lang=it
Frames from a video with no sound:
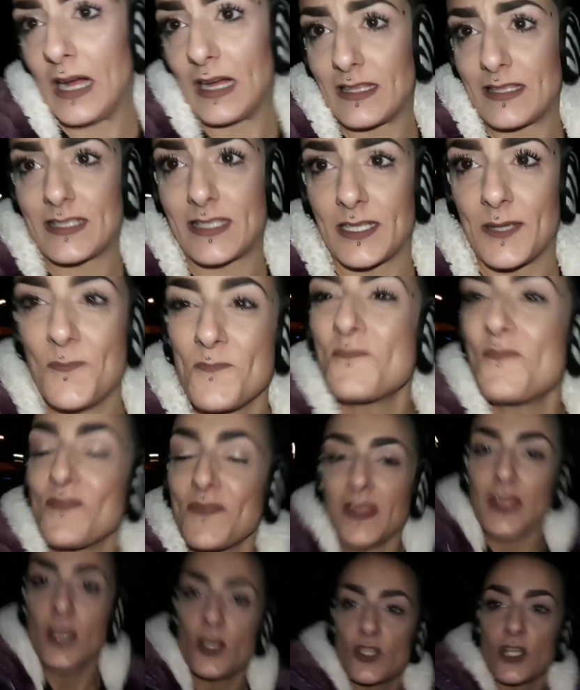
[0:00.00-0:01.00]
cazzo.
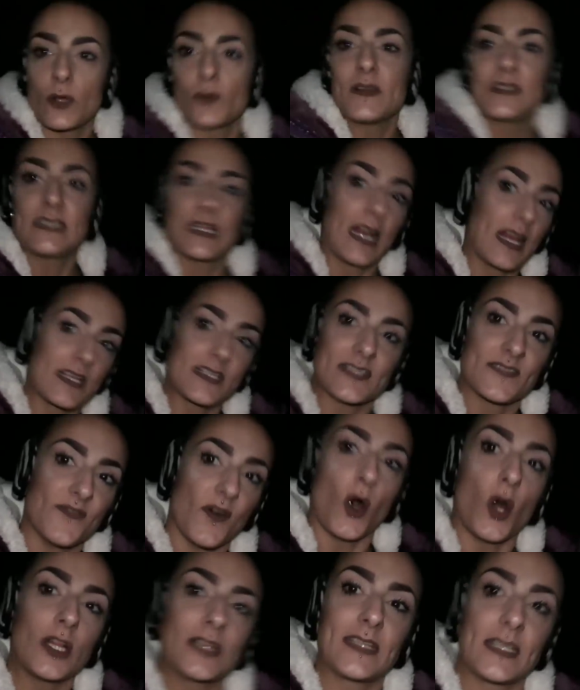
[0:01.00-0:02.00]
Cioè, questa è la
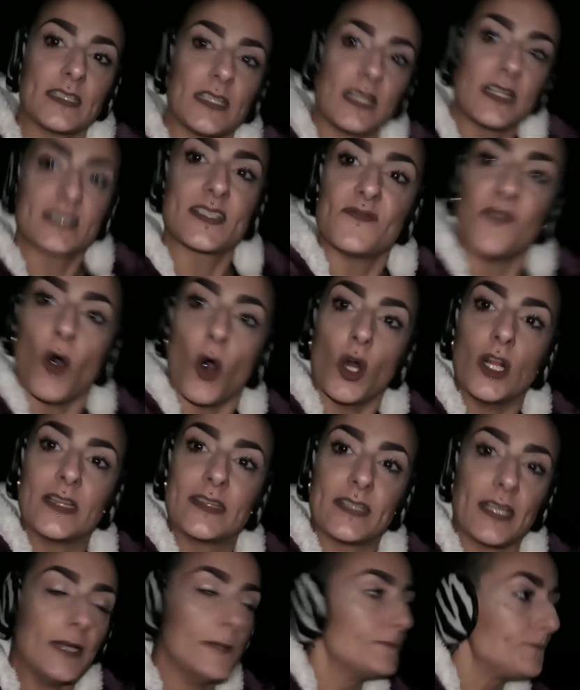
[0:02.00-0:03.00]
svolta delle
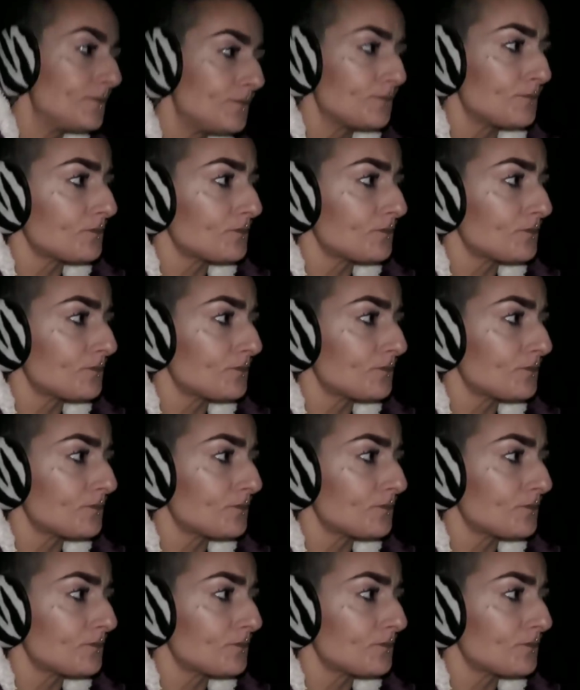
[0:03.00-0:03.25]
svolte.